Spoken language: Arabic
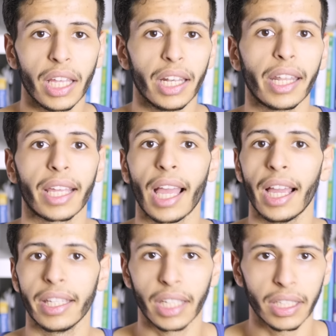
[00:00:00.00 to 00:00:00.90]
لانها
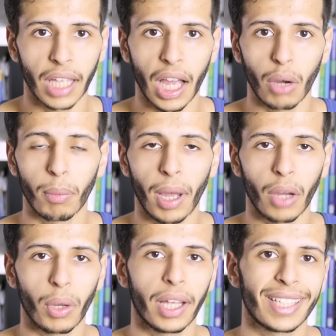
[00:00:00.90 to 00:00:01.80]
قاعده تحاول
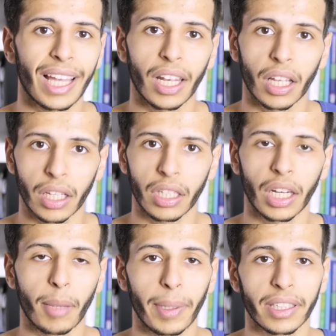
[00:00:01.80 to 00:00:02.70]
محاولاتها
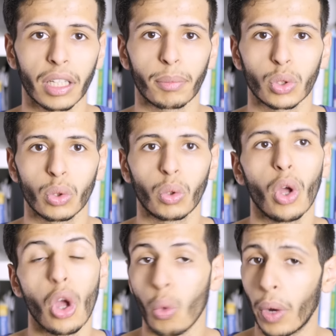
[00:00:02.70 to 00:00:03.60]
الاخيره قبل تطلع من السوق
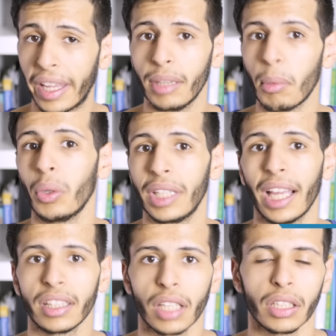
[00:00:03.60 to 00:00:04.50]
واكيد ما ودي حتى